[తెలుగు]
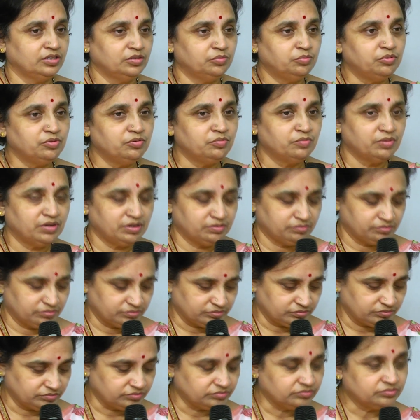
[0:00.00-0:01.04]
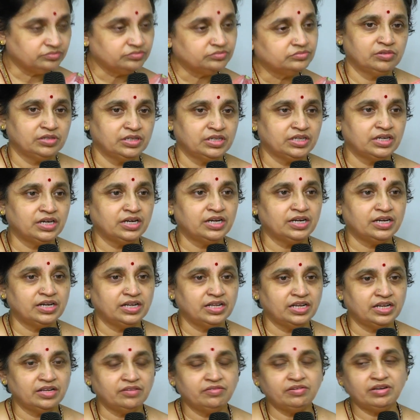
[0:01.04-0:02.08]
ఇప్పుడు మనం ఇక్కడ
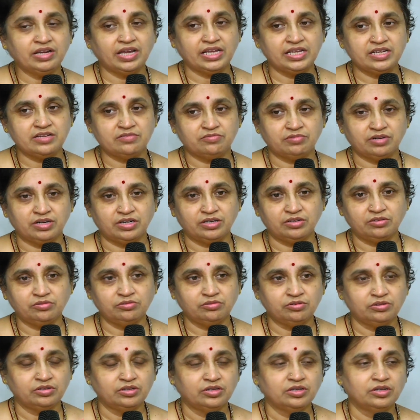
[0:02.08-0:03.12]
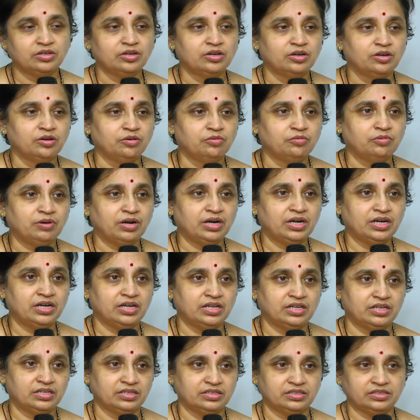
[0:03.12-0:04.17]
డెలివరీ అయిన వాళ్ళు వాళ్ళ
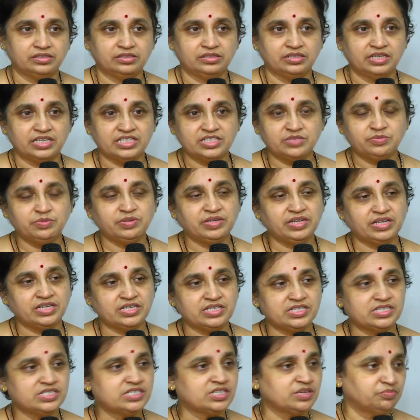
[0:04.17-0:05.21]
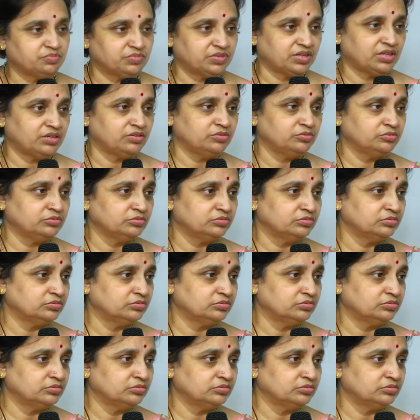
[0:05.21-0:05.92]
ఎక్స్పీరియన్స్ చెప్తారు